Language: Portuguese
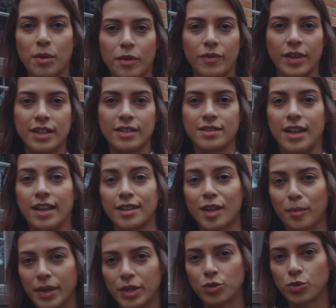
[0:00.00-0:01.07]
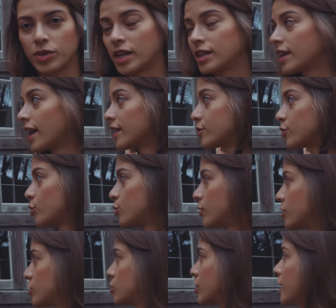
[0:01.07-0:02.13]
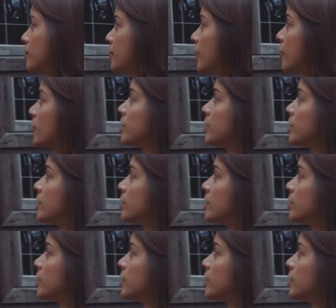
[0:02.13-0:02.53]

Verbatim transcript: pra ver exatamente o que é a estrutura em Chaimel.